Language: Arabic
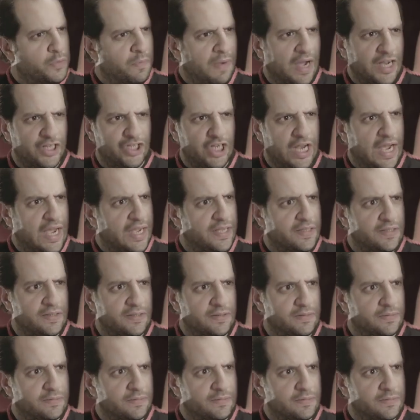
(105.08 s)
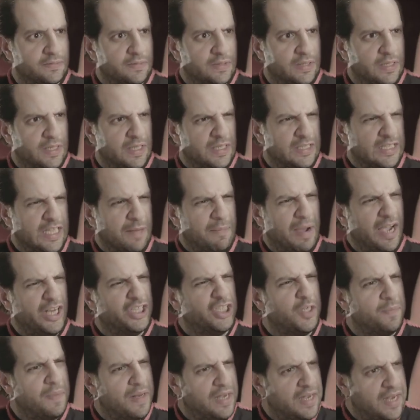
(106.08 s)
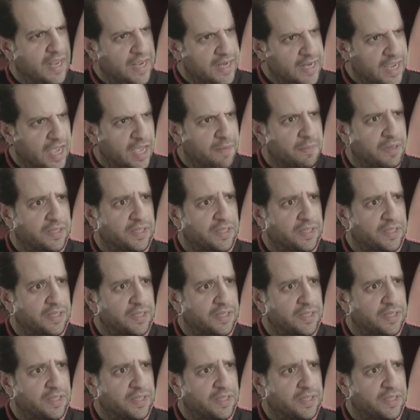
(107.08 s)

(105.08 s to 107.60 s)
مش محشي عادي ده محشي بالليه يا